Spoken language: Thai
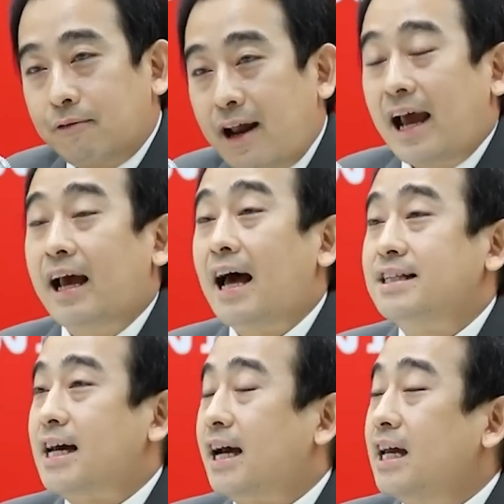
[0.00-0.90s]
แรงงาน
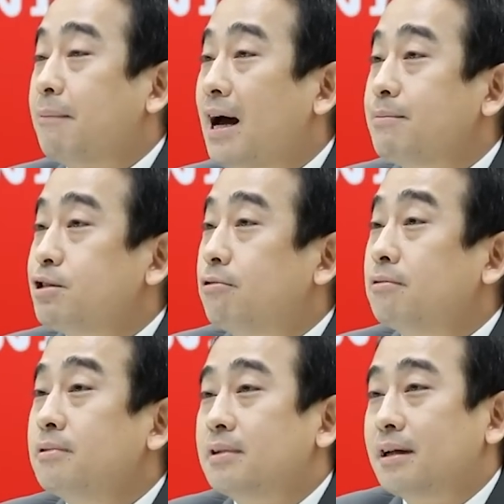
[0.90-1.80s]
ศักยภาพสูง
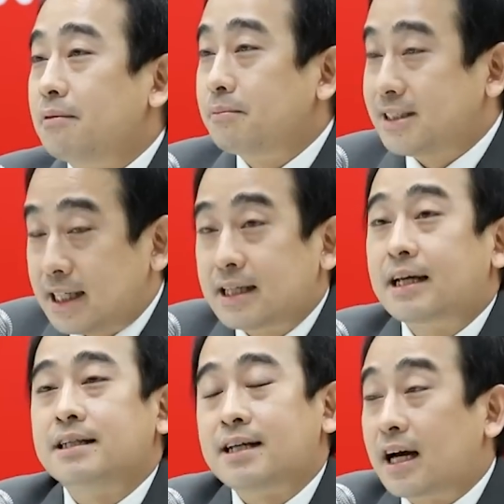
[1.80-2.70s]
เศรษฐ
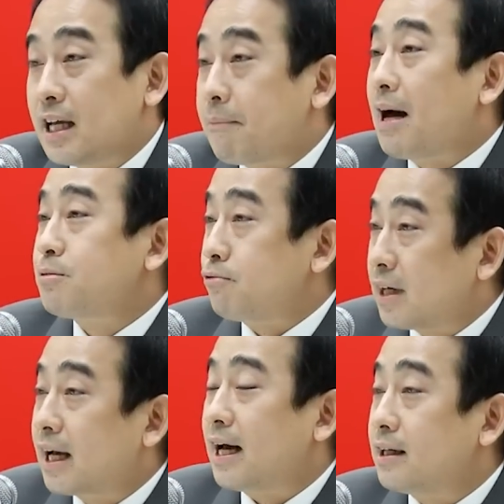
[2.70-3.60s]
กิจศักยภาพสูง
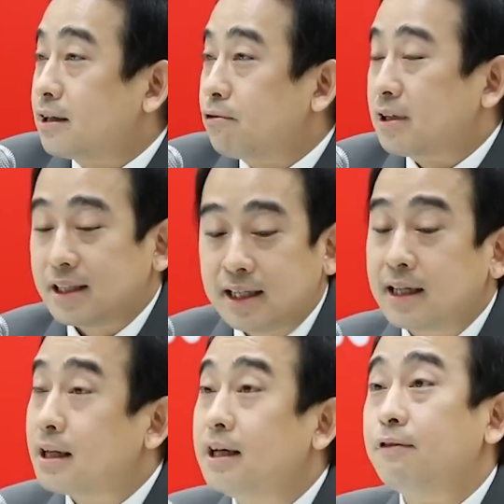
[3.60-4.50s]
ในการดึงดูดนี่
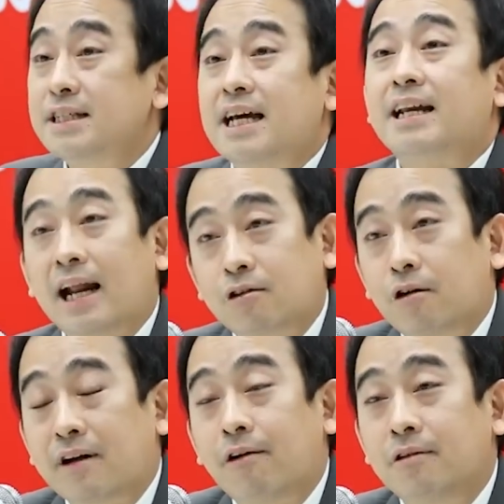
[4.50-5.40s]
คือวิสัยทัศน์ข
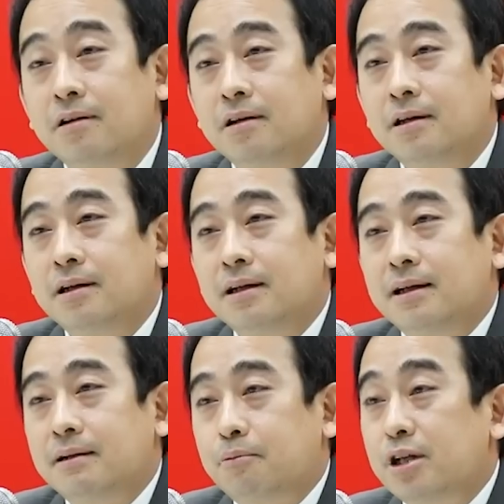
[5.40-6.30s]
องเรา
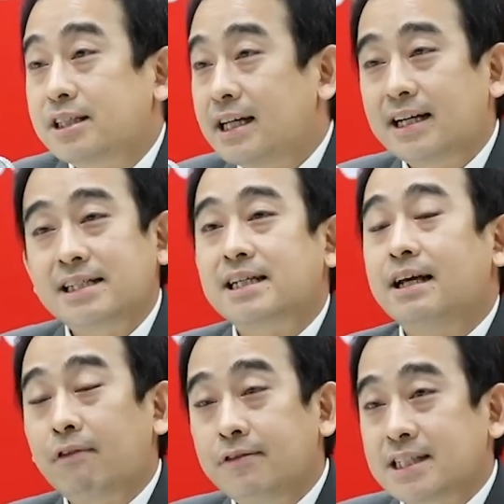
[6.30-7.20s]
เพราะฉะนั้นท่านจะ
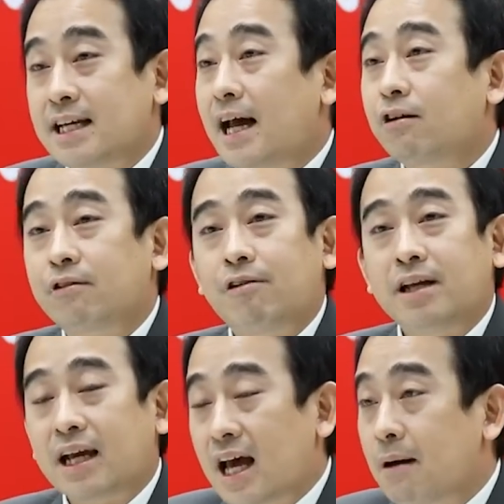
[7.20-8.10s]
เห็นว่าวิสัยทัศน์ของเรา
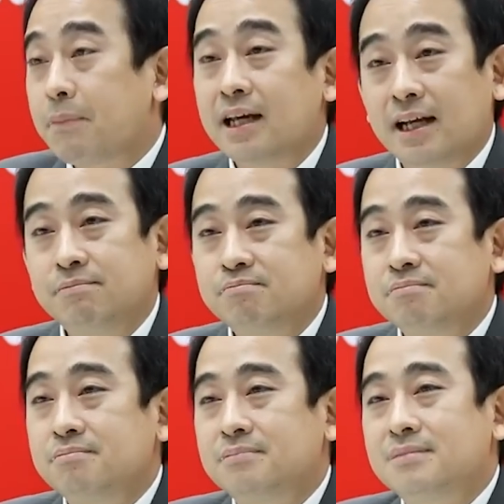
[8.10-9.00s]
ในอีกห้าปีนั้น
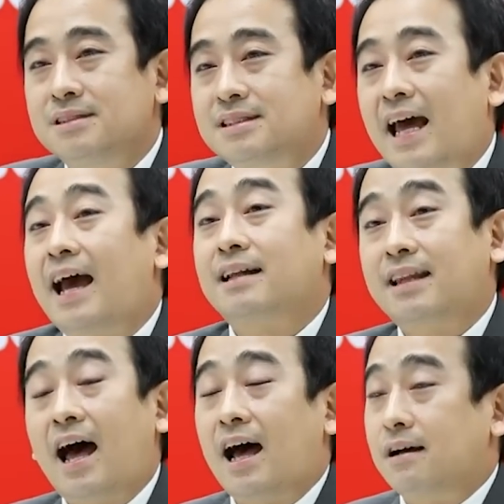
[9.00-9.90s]
แตก
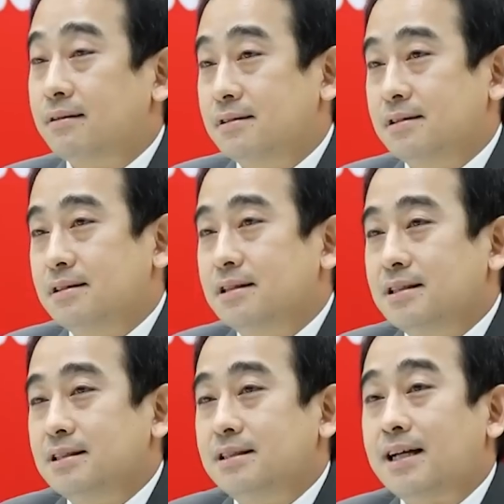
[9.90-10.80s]
ต่าง
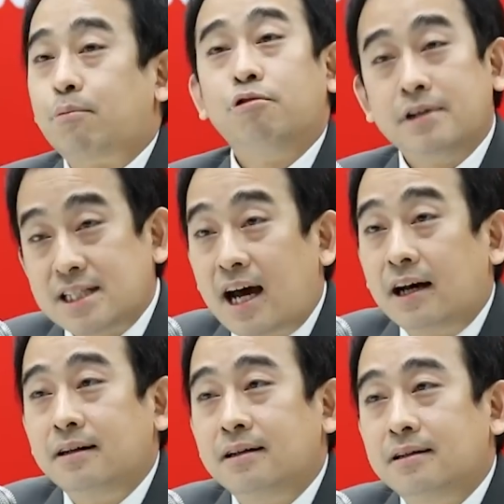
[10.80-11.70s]
จากผู้วิจารณ์